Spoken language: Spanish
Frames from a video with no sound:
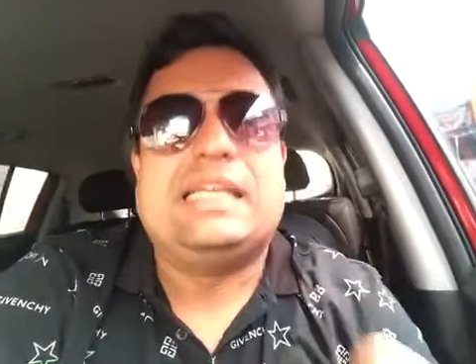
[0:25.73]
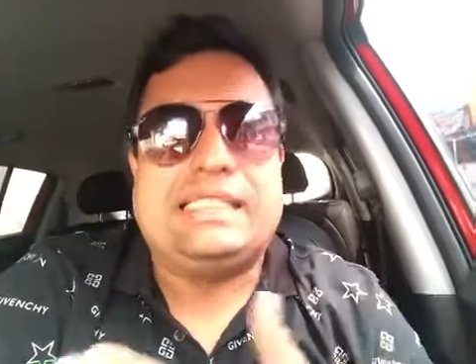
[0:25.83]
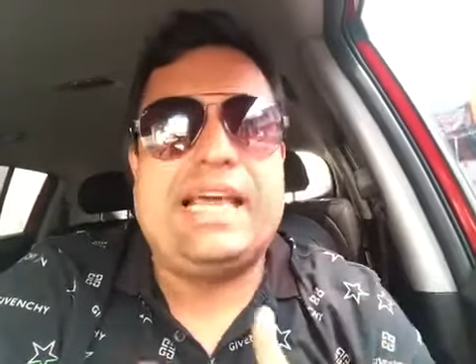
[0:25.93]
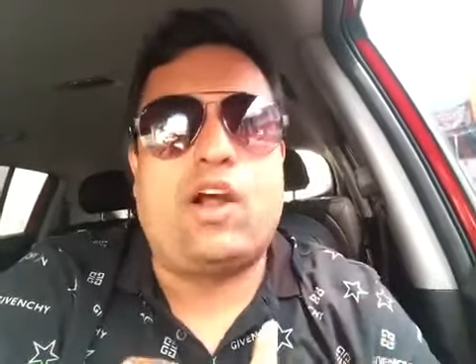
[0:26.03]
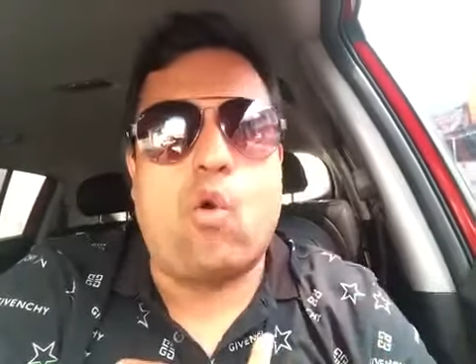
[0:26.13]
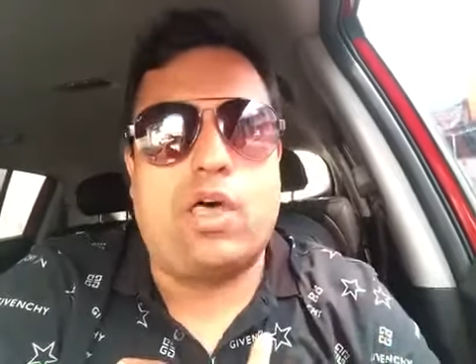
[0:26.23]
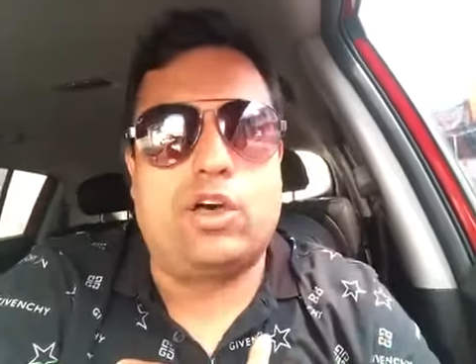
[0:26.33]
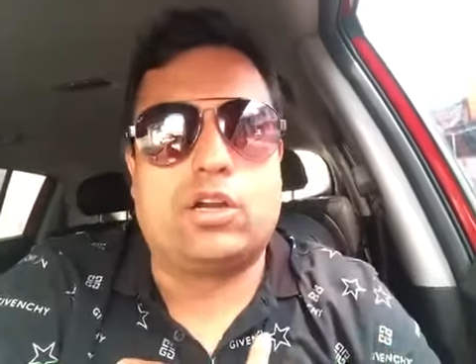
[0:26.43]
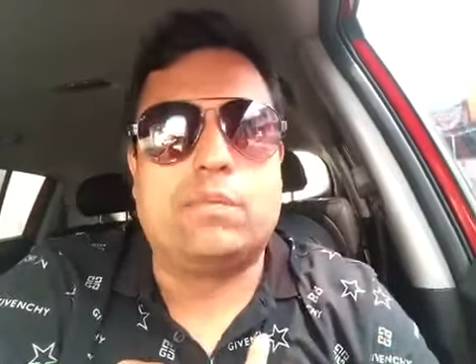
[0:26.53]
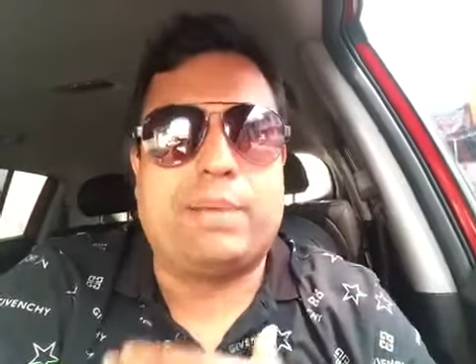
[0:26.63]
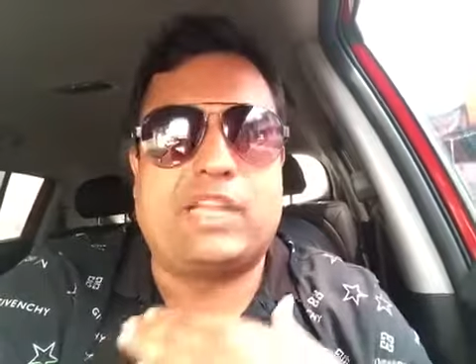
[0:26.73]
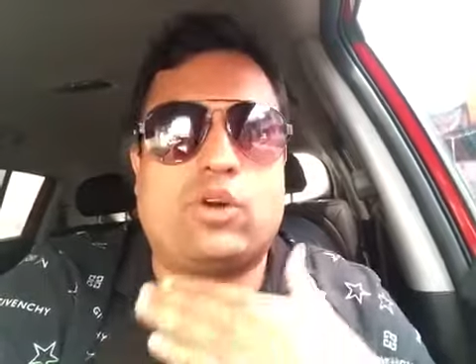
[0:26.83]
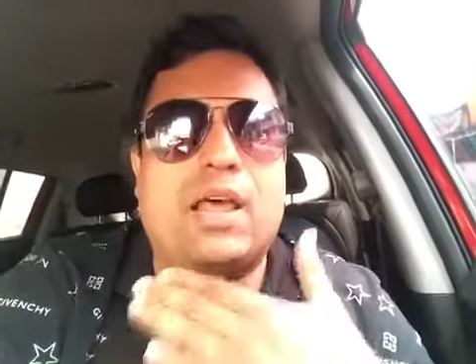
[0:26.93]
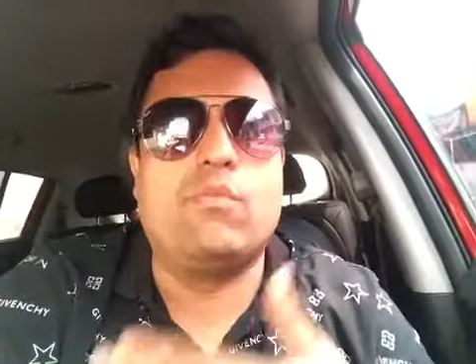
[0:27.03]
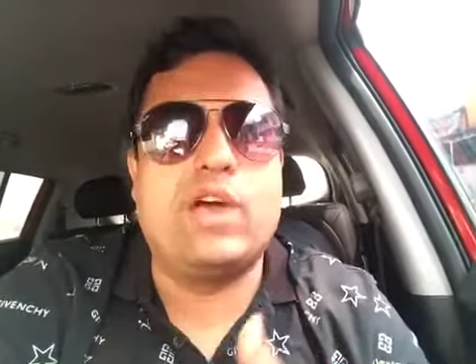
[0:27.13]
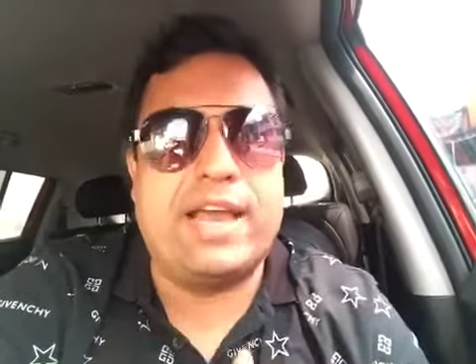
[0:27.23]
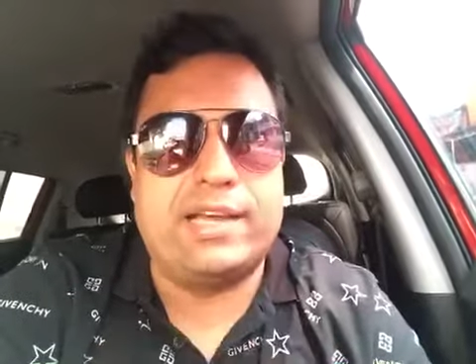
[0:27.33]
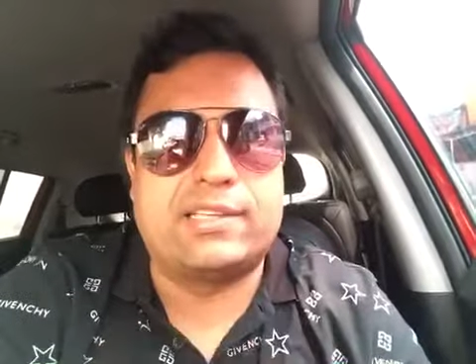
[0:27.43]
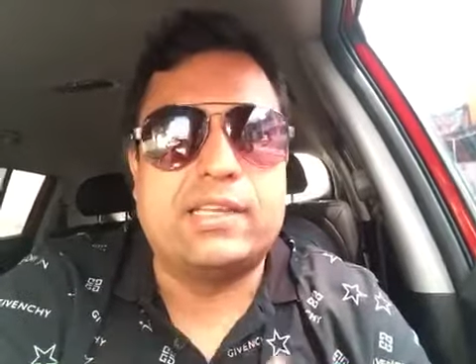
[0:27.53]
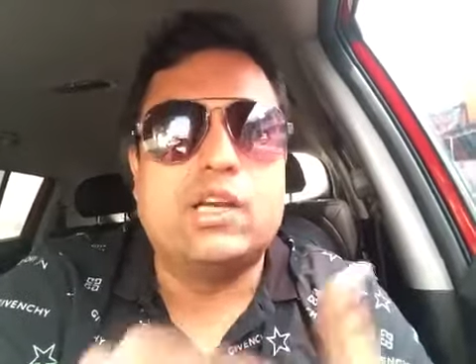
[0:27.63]
de Ecuador, para todas las
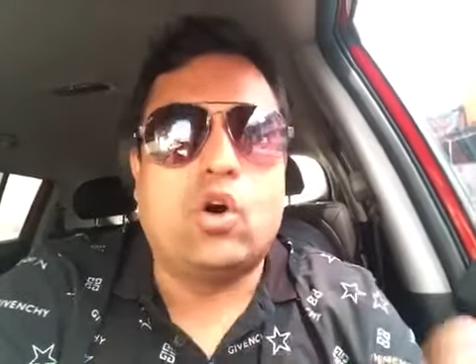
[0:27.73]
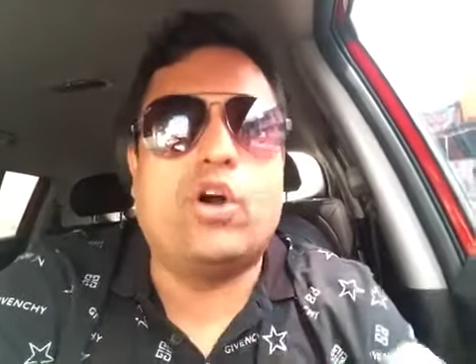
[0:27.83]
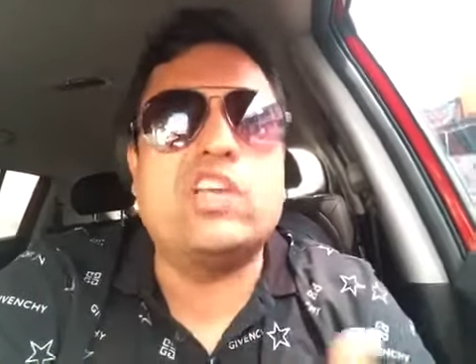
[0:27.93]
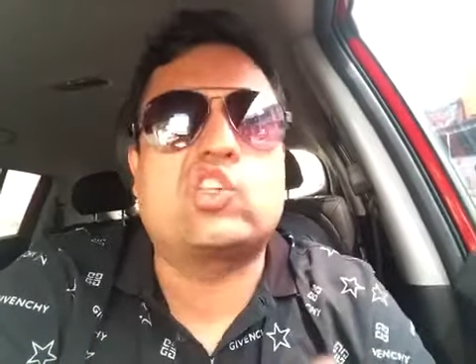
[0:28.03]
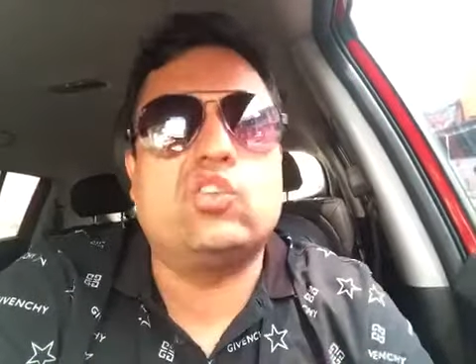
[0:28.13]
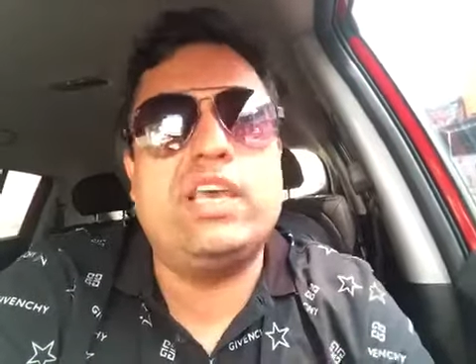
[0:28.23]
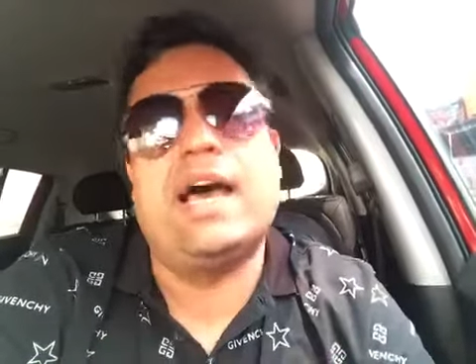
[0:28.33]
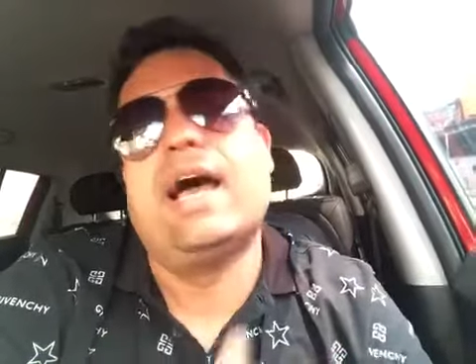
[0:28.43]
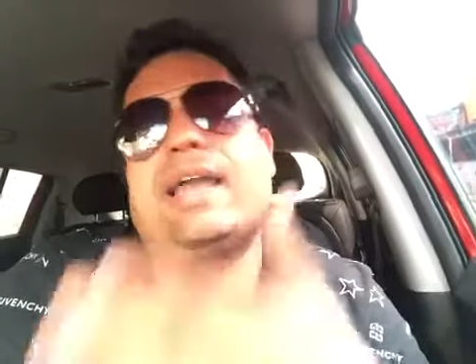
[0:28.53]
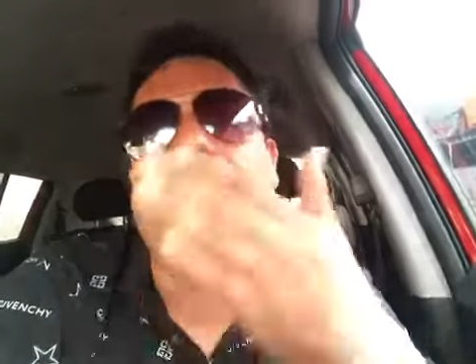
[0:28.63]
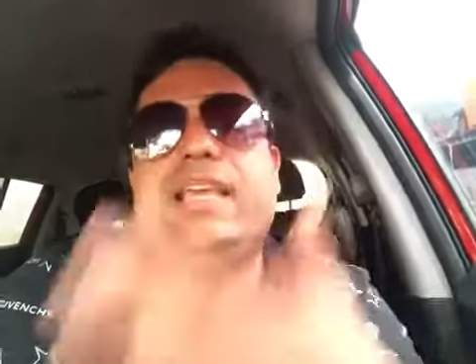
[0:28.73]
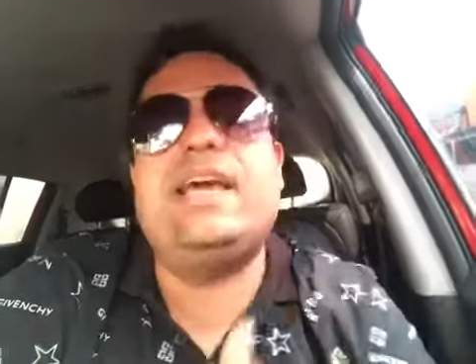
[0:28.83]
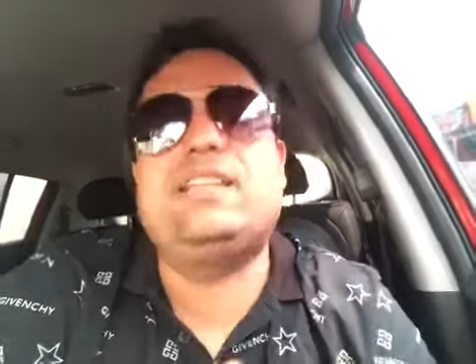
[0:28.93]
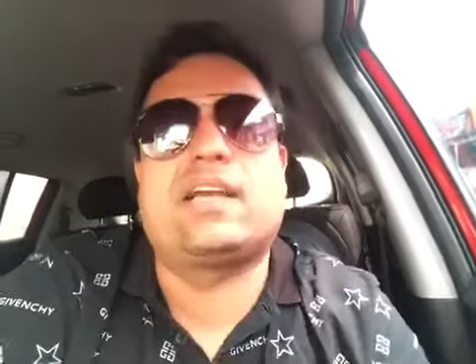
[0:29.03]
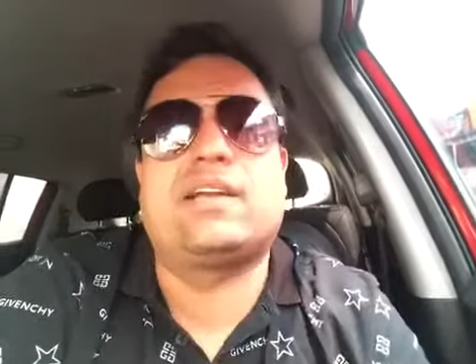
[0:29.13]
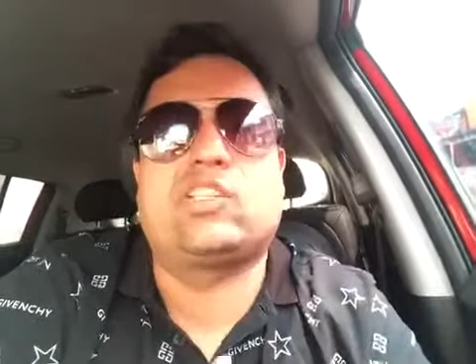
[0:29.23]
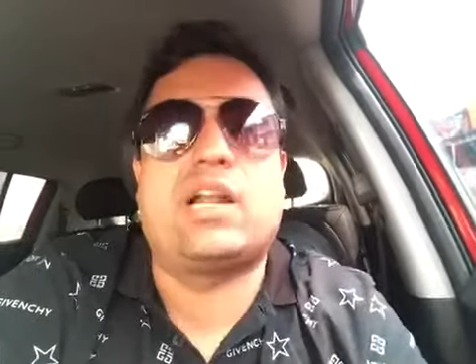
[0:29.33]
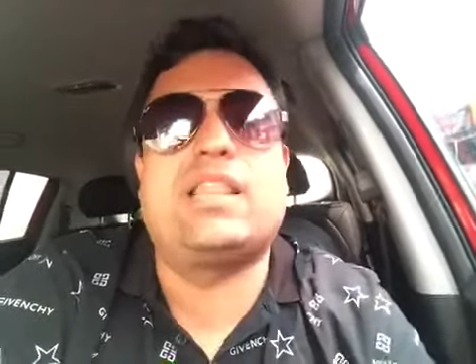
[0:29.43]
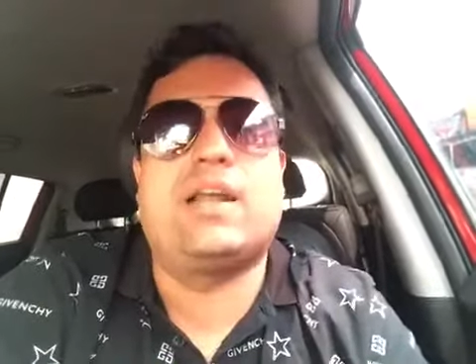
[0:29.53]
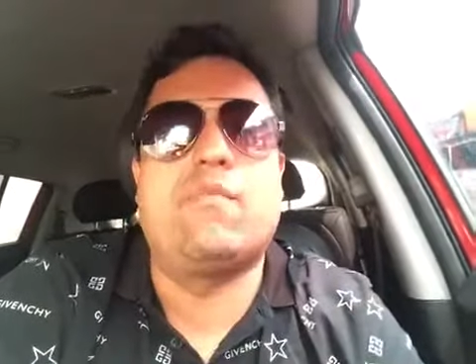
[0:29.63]
mujeres, hoy en su día, en el Día
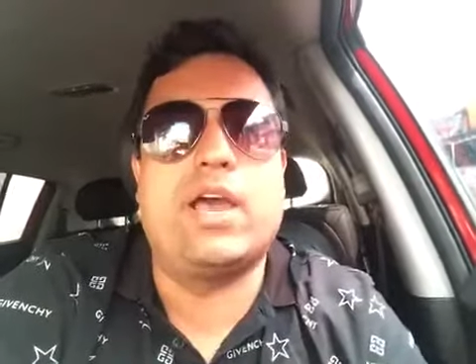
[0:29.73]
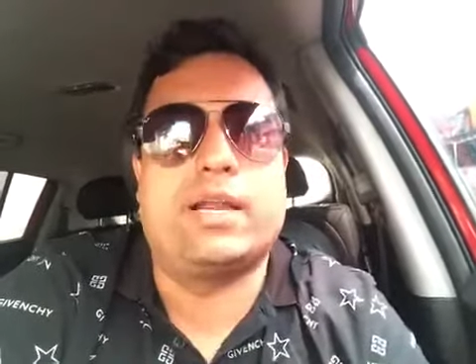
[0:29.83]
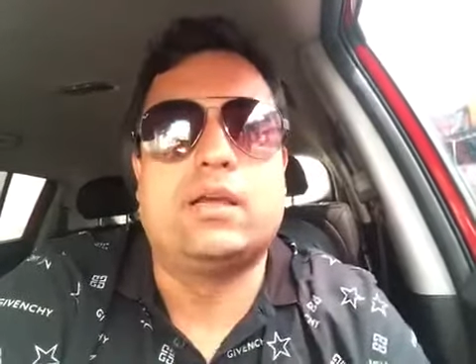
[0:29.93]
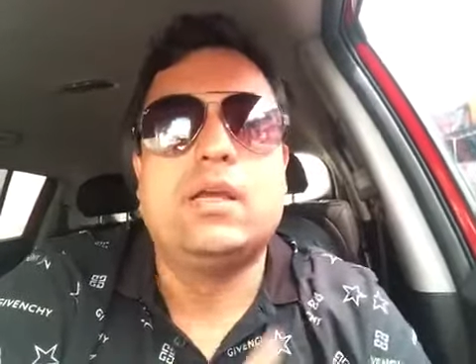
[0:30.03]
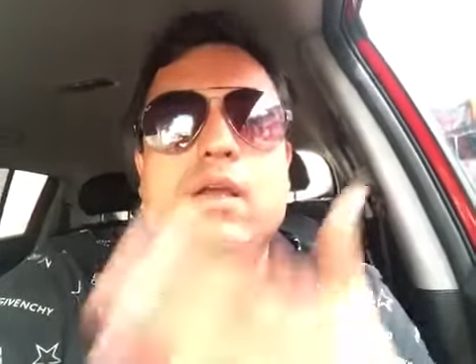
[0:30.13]
Internacional de la Mujer,